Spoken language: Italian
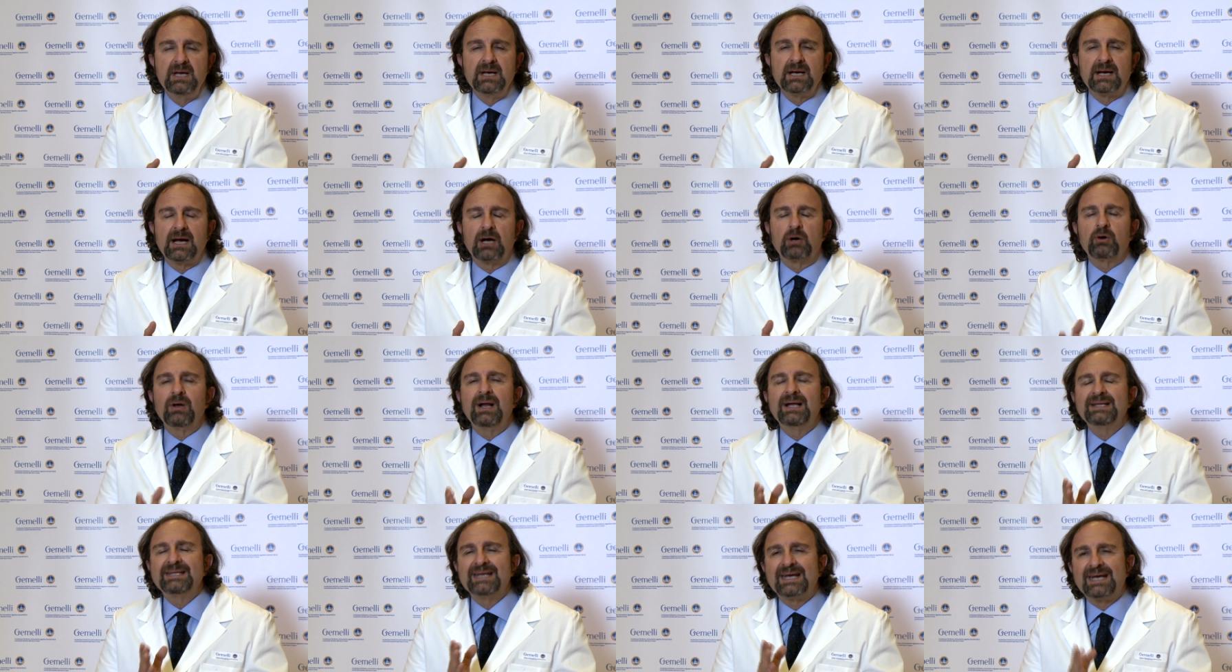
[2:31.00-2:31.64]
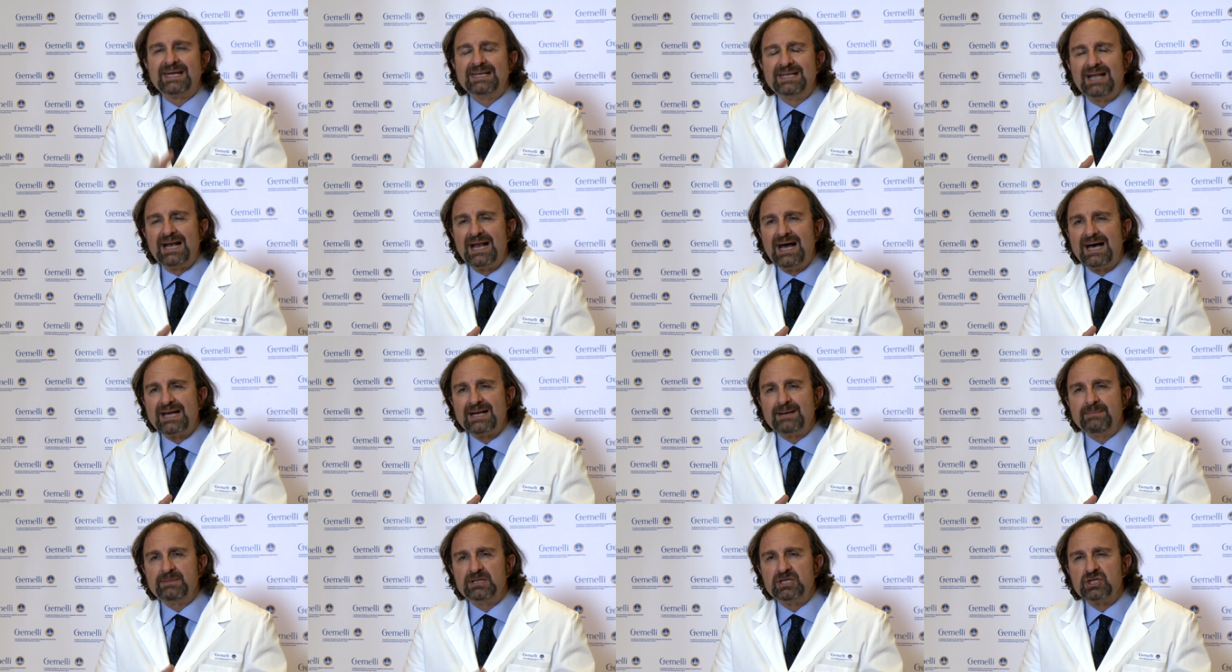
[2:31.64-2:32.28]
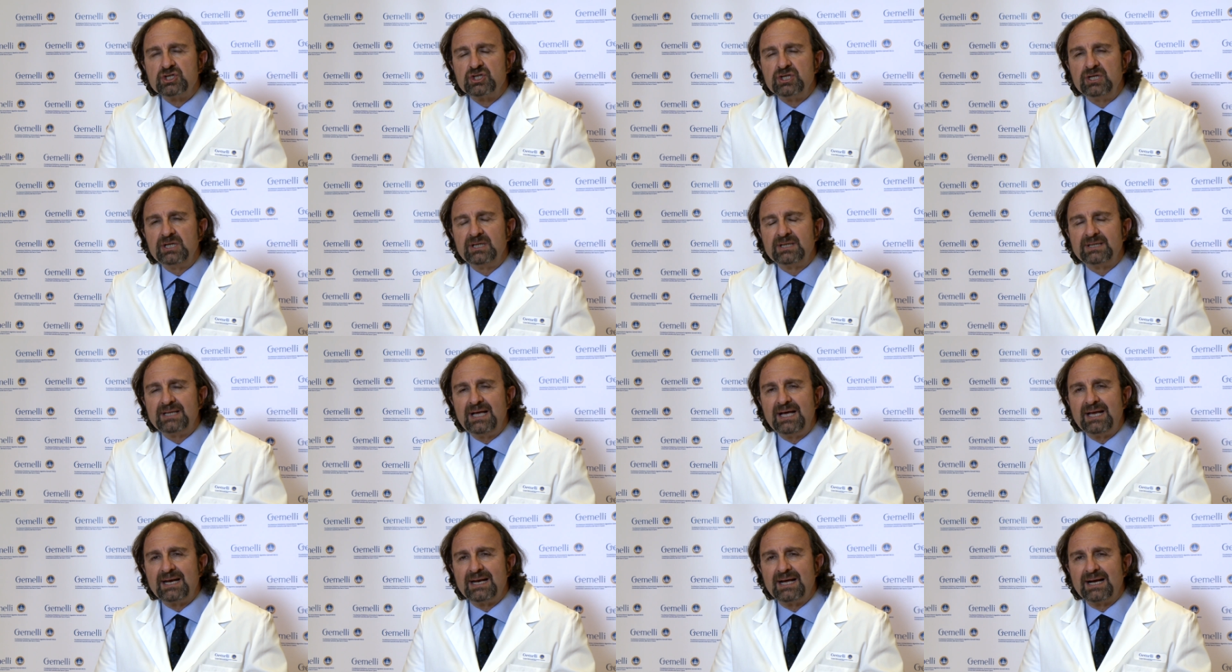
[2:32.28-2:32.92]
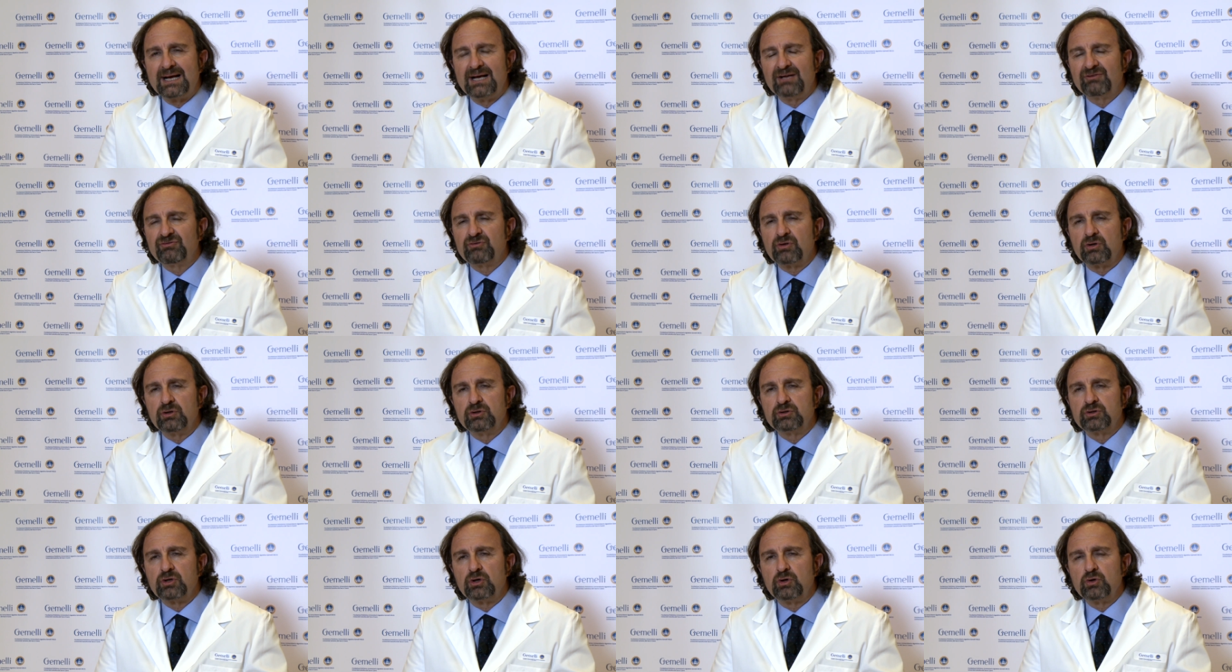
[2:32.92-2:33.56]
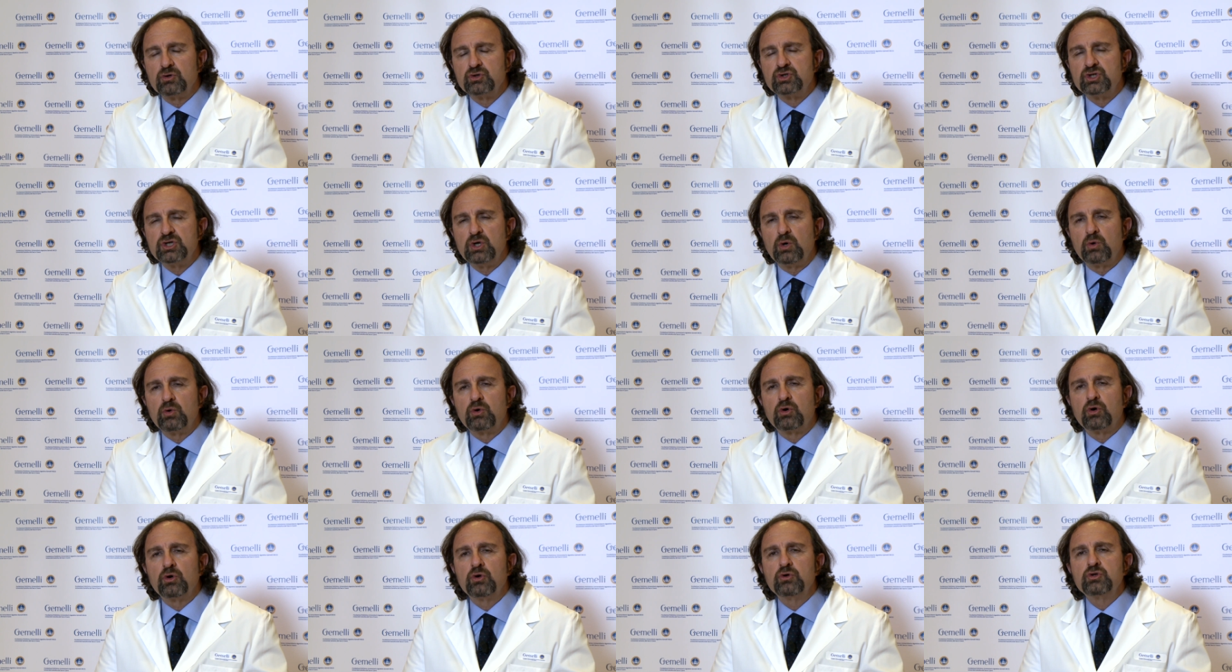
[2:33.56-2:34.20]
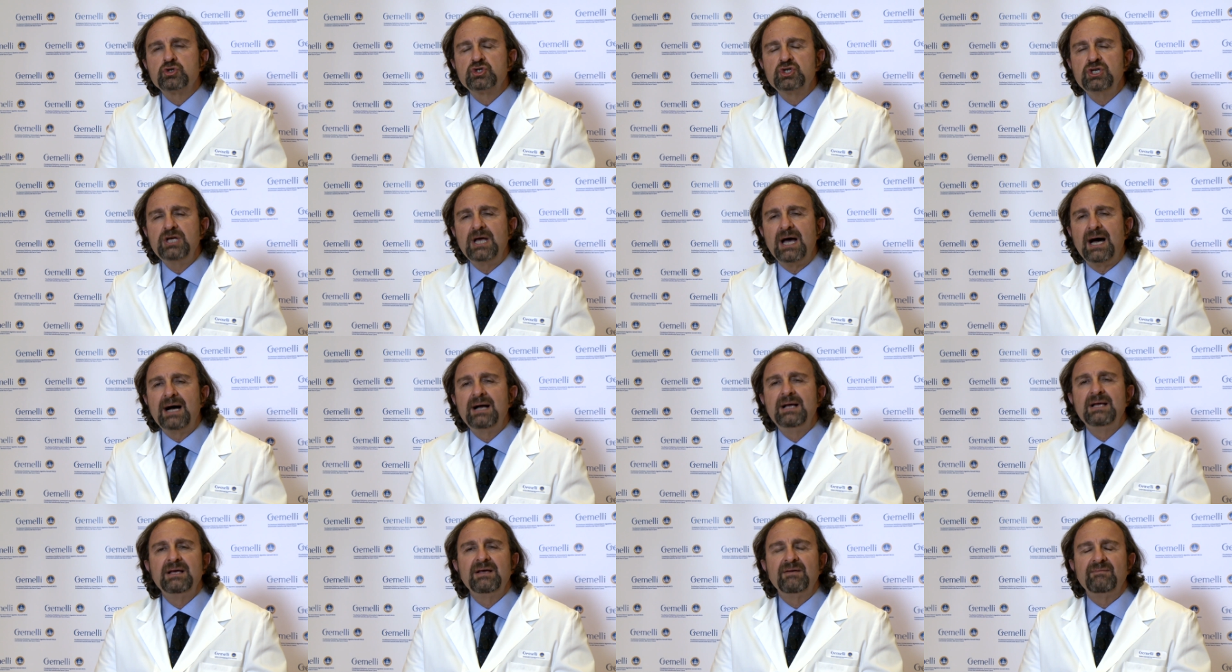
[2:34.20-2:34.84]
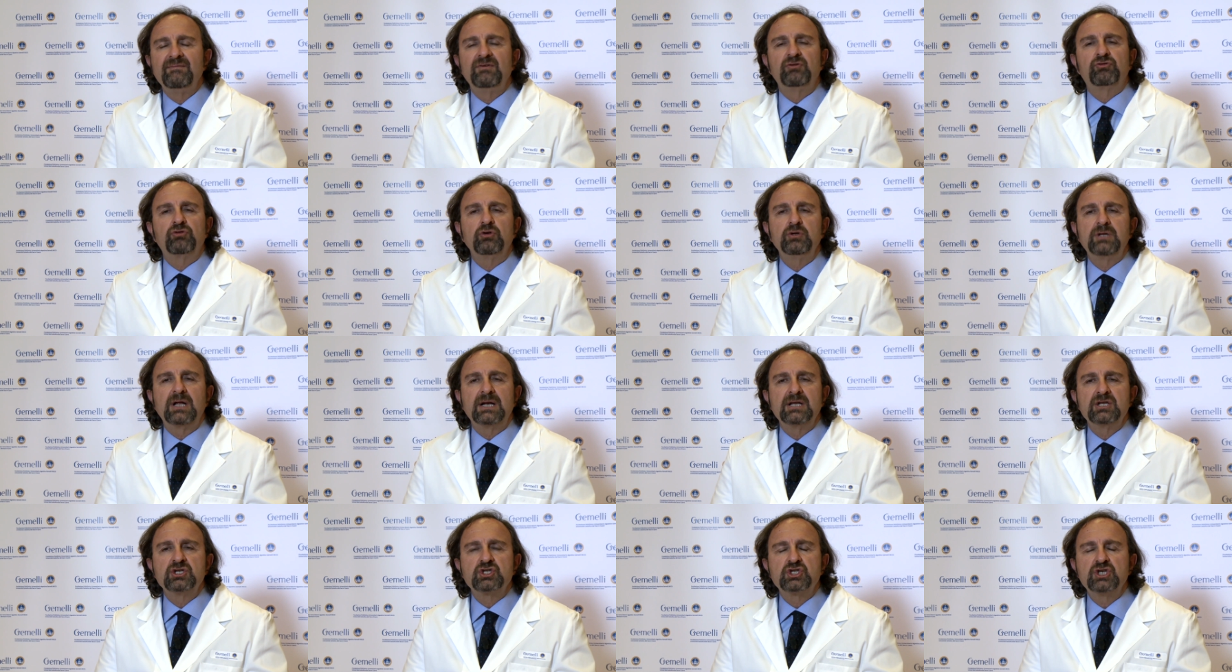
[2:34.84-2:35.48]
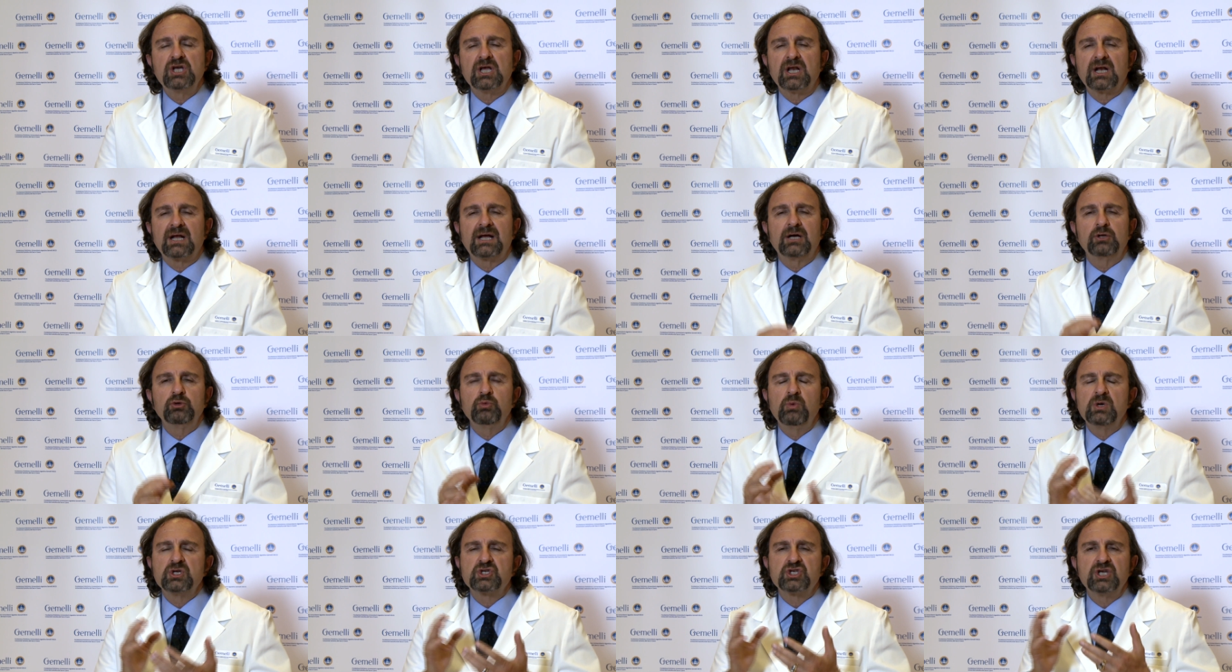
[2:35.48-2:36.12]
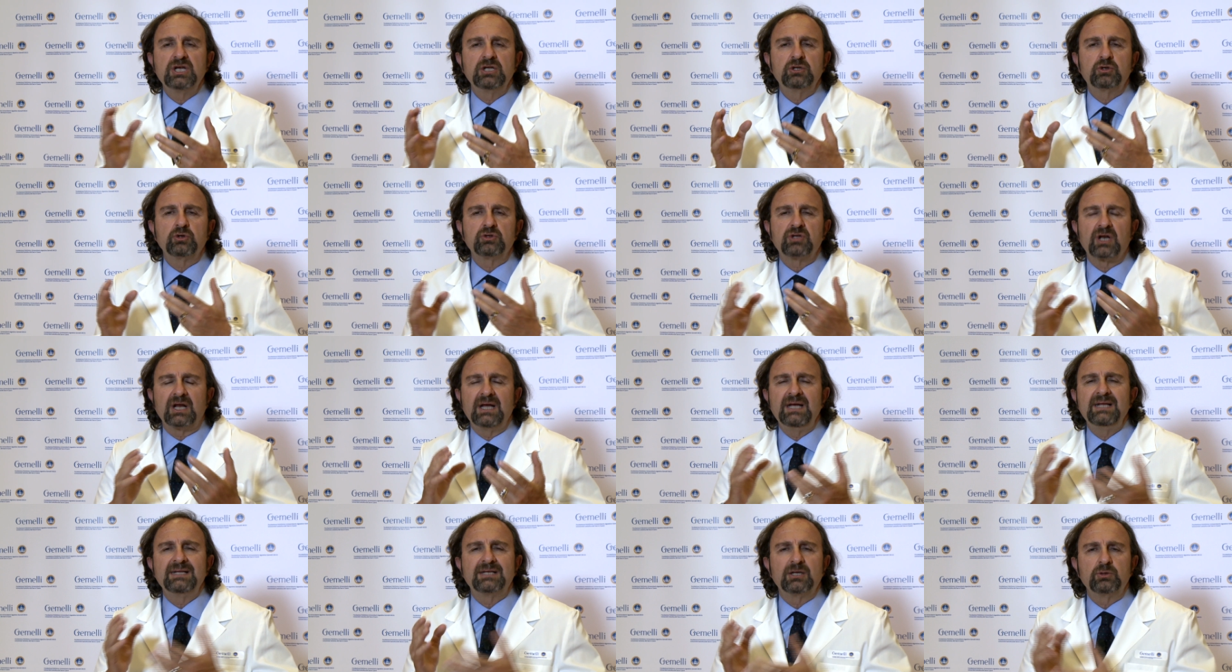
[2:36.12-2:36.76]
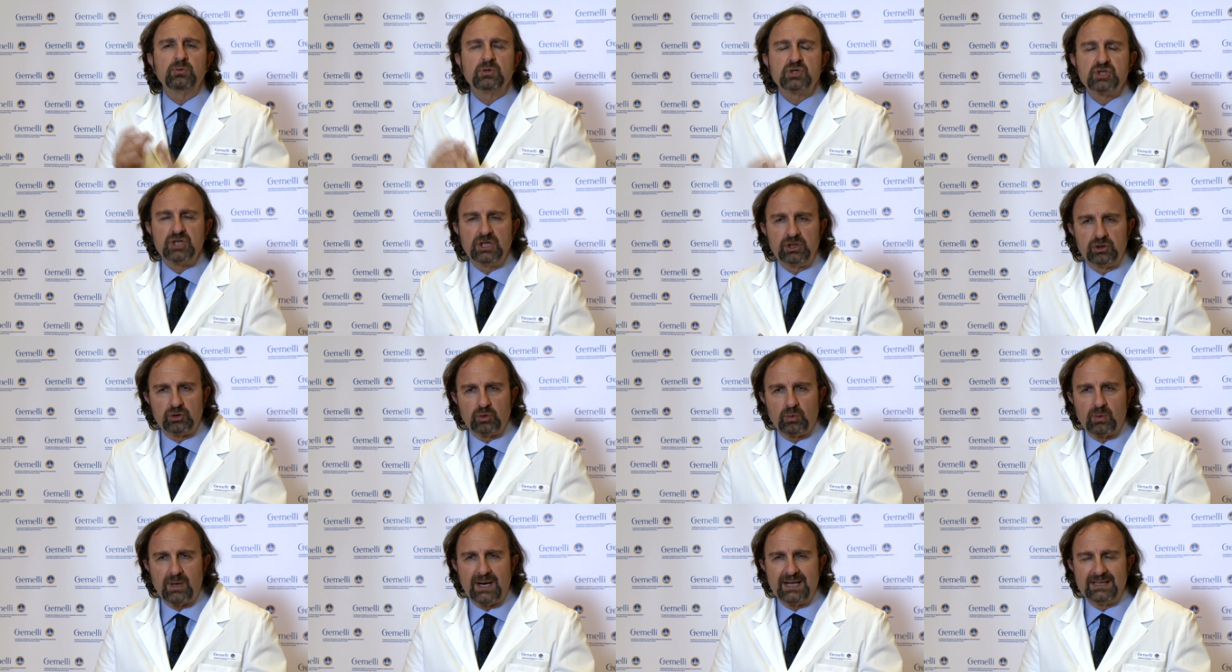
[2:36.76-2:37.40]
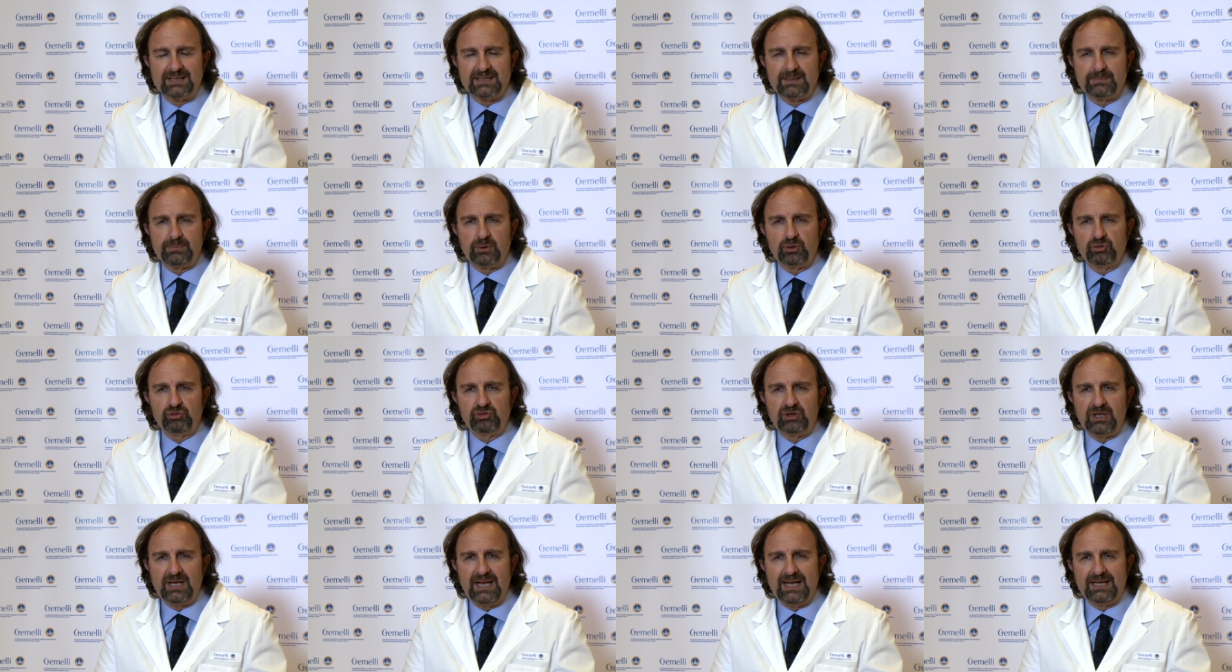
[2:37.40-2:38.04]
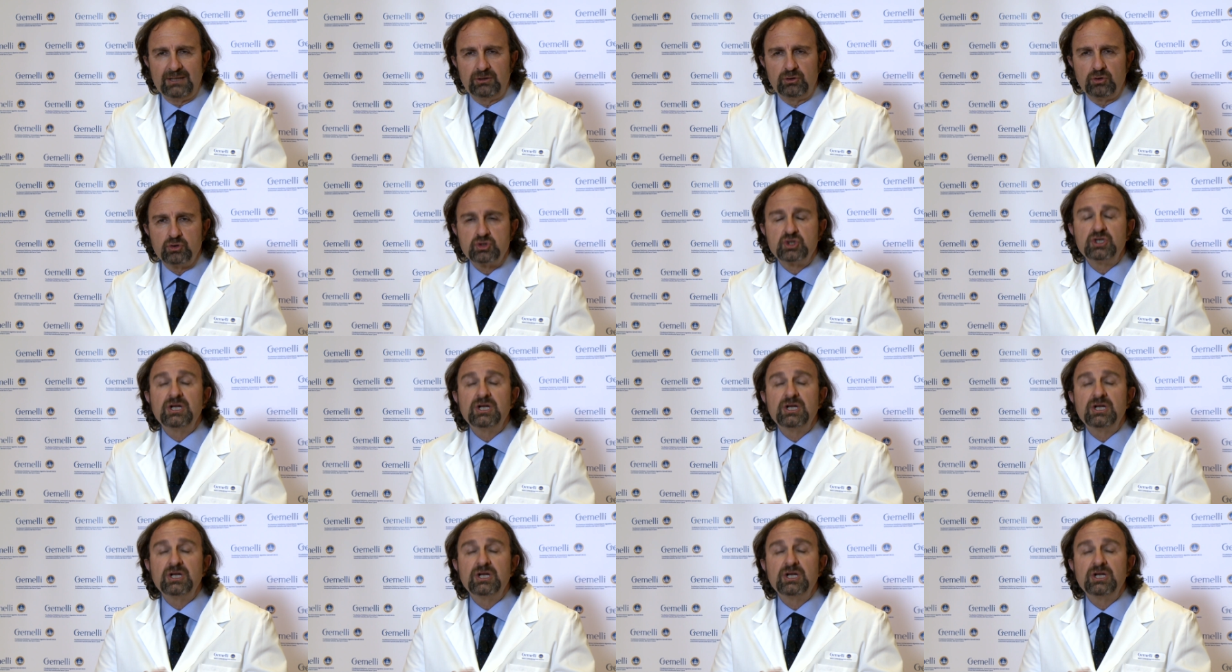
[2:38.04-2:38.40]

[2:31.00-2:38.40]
Calcolate che nell'area medicina interna, gastroenterologia e oncologia vi sono all'incirca 230-240 posti letto,